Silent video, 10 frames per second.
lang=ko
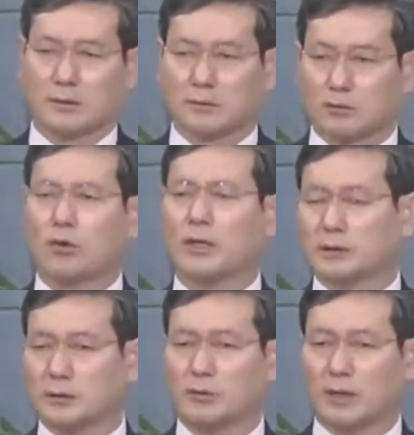교회
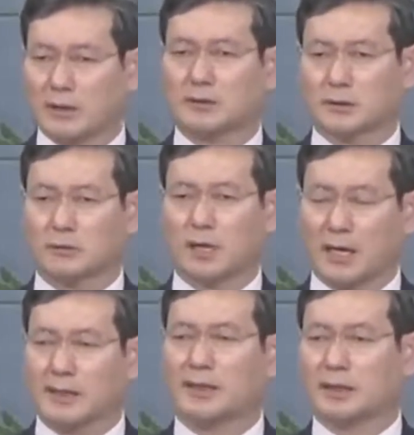들어와 있어도
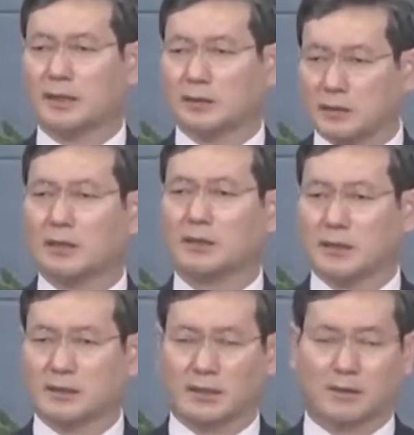하나님과 연결된
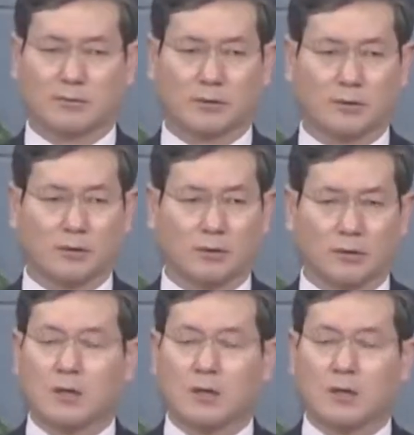사람이 있고